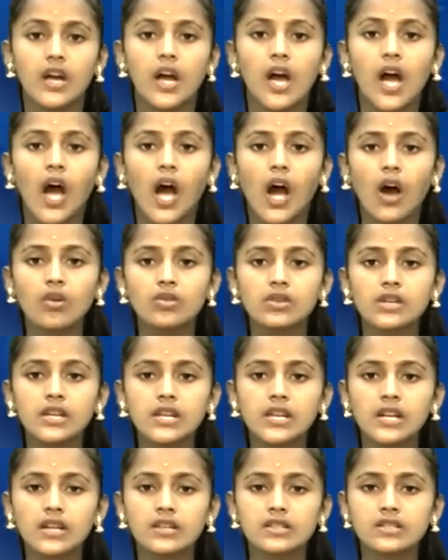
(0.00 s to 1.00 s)
ஹவுதி
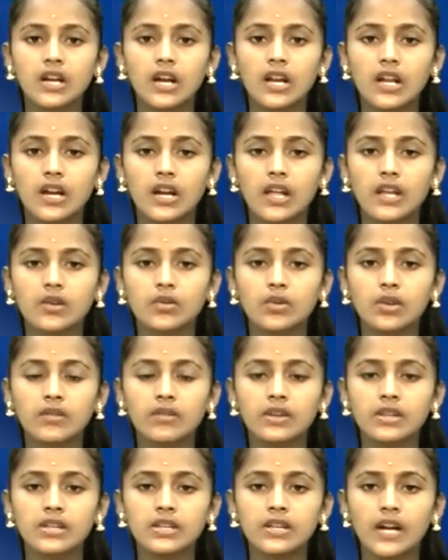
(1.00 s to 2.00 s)
கிளர்ச்சியாளர்களை
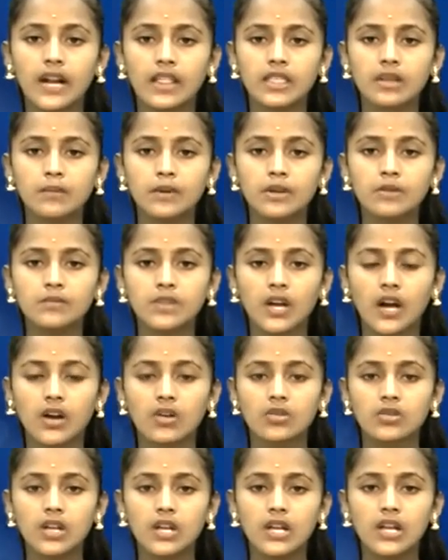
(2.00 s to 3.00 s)
குறிவைத்தி நடத்தப்படும்
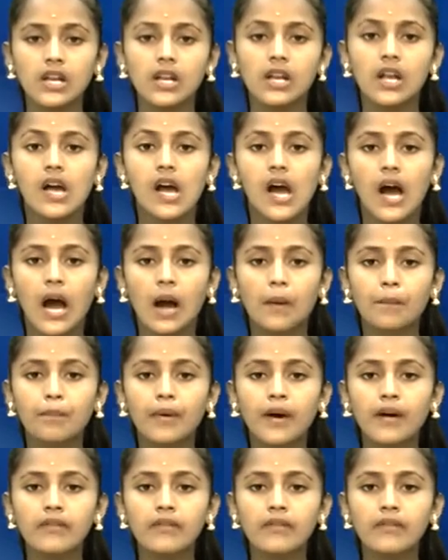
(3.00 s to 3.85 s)
தாக்குதலில் அப்பாவி